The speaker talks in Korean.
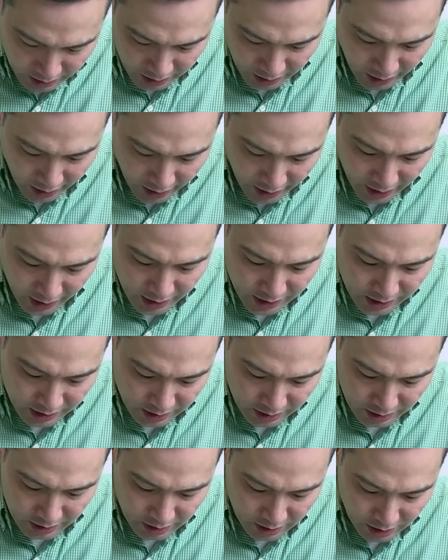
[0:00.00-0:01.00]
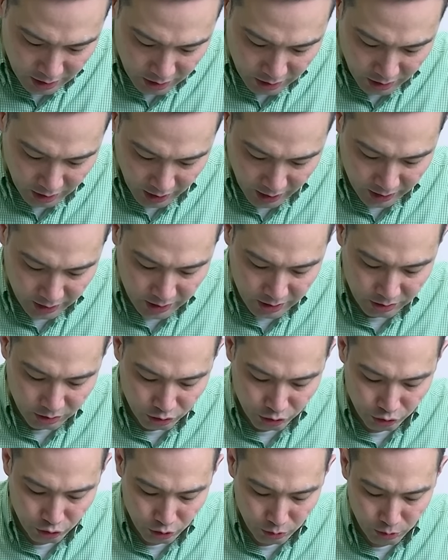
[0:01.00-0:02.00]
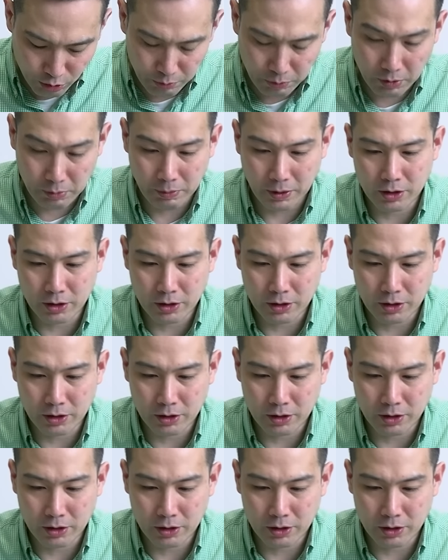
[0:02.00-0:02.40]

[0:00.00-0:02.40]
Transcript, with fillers: 이 네 가지를 같은 뉴로모픽